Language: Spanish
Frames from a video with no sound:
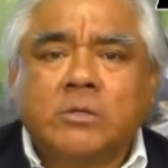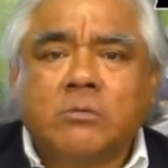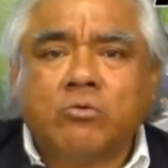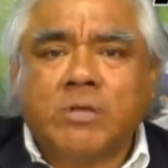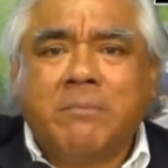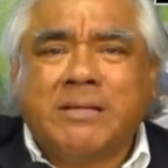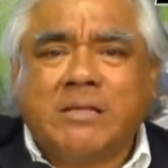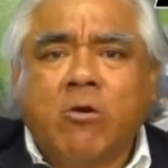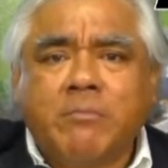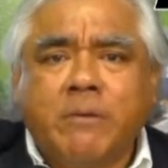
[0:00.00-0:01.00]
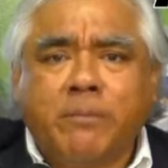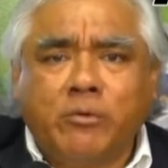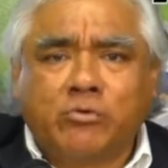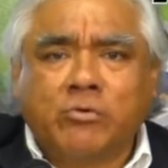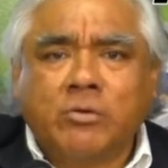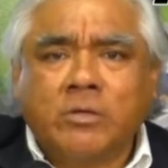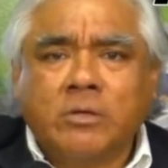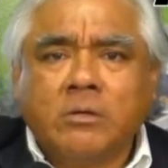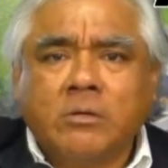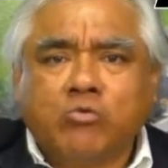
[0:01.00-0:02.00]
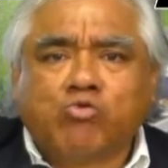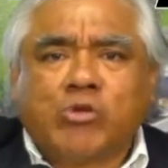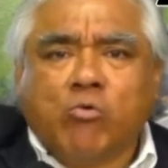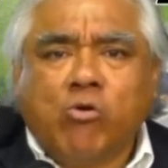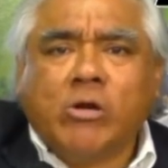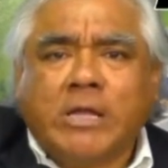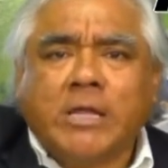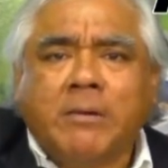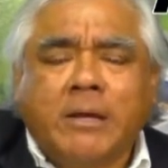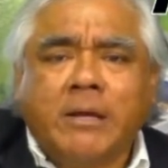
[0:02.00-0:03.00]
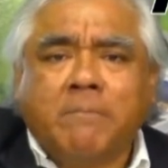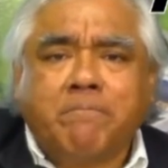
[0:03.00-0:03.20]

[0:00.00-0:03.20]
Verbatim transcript: usted ha matado a mi esposo, su seguro le debe